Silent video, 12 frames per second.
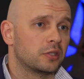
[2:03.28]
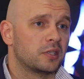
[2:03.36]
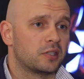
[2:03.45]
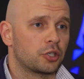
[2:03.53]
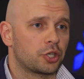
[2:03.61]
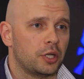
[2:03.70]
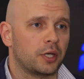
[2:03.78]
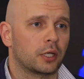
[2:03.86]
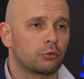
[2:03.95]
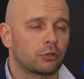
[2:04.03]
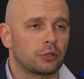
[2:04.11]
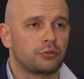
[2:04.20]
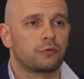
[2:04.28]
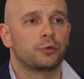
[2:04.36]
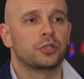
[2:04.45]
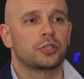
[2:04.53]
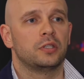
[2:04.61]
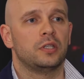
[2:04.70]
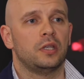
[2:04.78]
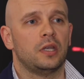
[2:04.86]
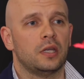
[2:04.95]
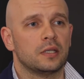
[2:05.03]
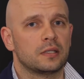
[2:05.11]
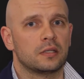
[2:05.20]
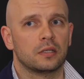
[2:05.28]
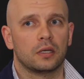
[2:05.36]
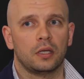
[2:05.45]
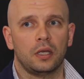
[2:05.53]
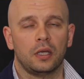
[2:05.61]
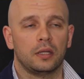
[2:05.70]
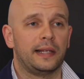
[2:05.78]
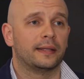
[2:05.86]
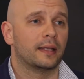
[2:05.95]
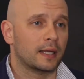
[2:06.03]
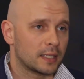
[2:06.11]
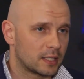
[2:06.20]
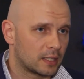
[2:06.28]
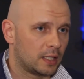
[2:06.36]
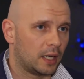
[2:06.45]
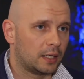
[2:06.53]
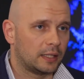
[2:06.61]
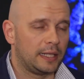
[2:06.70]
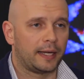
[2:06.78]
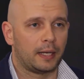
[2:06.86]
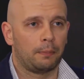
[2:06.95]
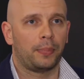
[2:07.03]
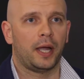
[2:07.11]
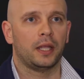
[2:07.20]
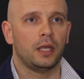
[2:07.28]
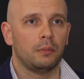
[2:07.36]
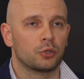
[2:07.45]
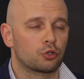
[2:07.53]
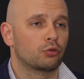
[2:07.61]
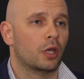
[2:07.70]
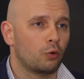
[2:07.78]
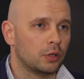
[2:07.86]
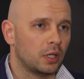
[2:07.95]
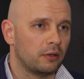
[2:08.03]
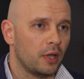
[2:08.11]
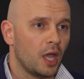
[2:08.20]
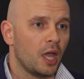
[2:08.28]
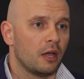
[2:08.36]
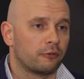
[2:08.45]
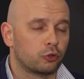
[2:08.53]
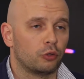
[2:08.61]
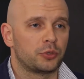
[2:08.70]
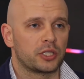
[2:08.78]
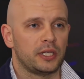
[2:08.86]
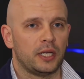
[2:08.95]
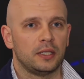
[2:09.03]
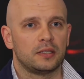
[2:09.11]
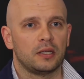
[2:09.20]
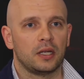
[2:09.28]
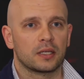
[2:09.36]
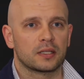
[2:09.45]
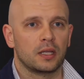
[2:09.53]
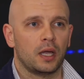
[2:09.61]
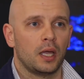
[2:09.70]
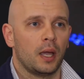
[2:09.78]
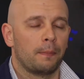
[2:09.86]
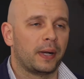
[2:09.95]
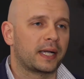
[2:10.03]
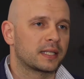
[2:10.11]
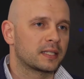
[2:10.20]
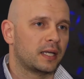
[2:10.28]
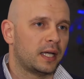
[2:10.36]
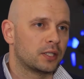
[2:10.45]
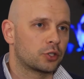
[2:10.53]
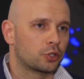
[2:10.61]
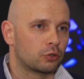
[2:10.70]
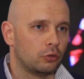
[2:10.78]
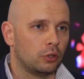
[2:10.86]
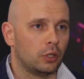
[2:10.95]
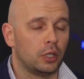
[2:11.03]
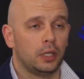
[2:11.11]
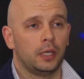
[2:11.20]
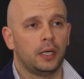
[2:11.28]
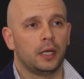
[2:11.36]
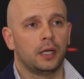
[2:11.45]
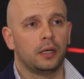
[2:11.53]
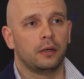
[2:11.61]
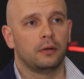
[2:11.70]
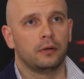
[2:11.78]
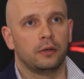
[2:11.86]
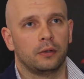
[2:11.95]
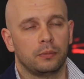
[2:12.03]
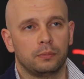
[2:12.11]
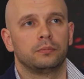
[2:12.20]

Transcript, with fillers: достижения, которые в сегодняшний день есть. Э, и для нас, как для компании международной, в том числе интересно показать, что э,